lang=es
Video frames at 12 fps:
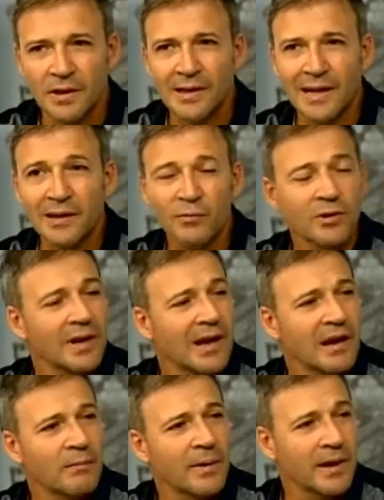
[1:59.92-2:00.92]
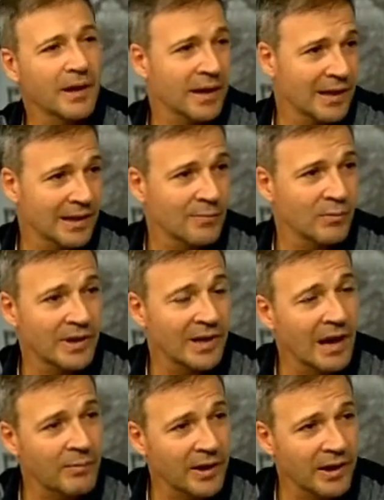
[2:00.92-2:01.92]
salimos del albergue, que estamos en el
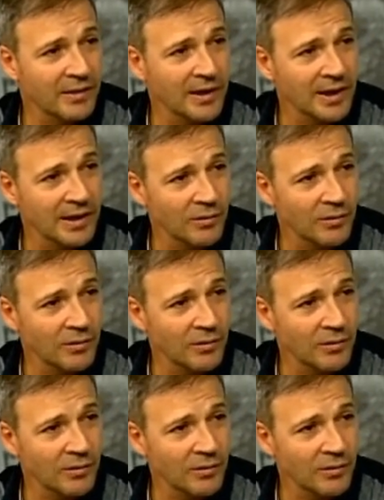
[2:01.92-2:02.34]
albergue de